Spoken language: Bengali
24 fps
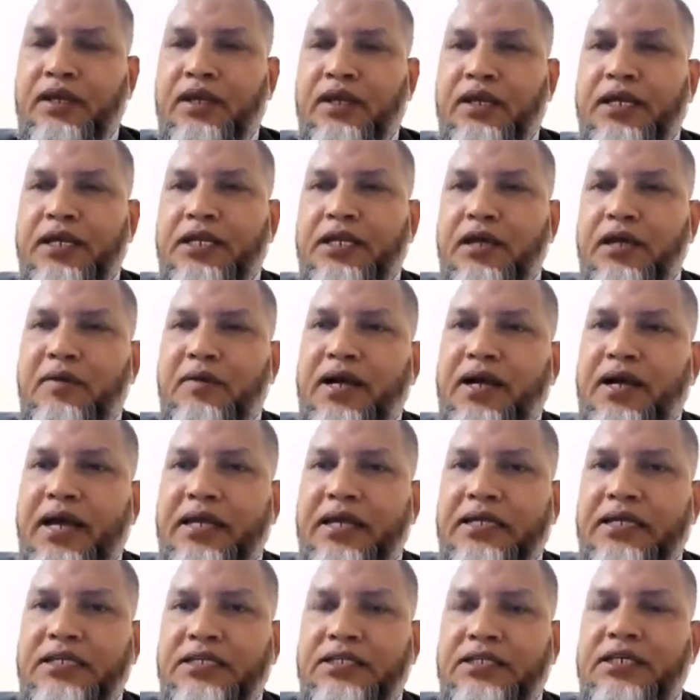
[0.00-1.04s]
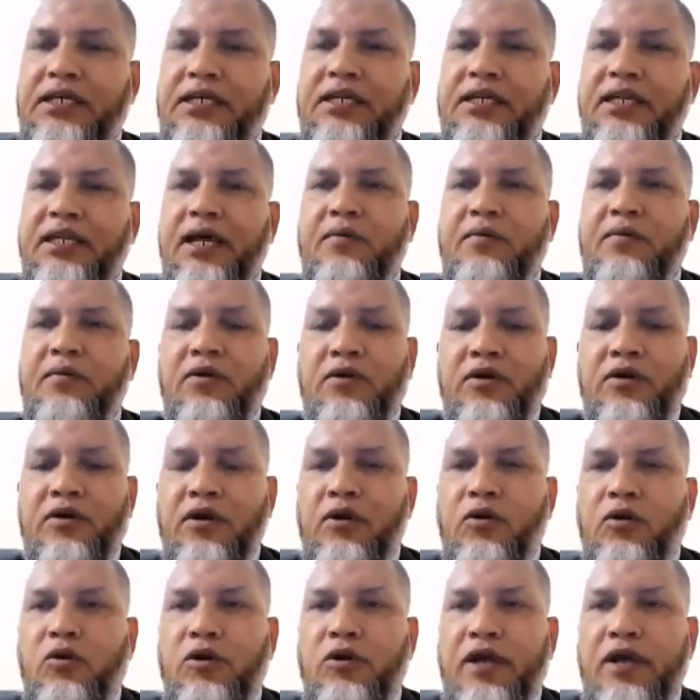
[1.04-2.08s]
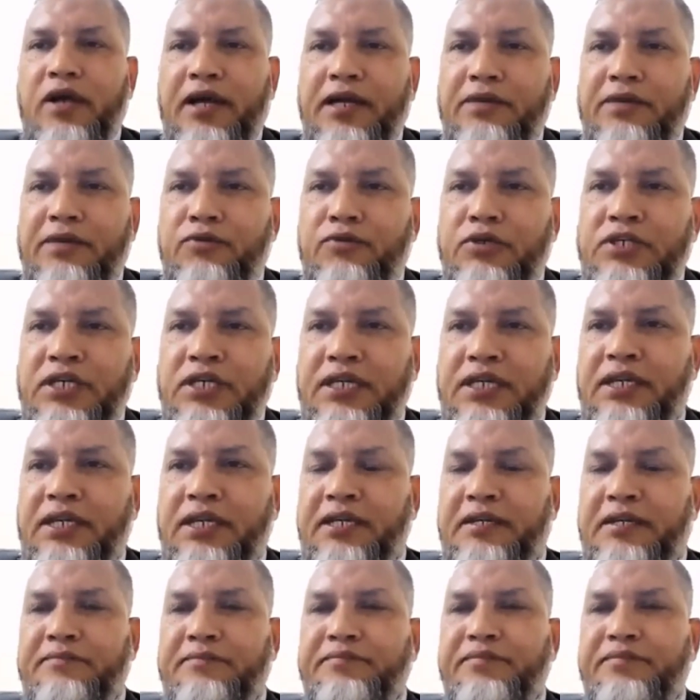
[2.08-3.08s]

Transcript: এটা আমাকে আরেকটা দিয়েন এবং ওই আগের পয়সাটা নেন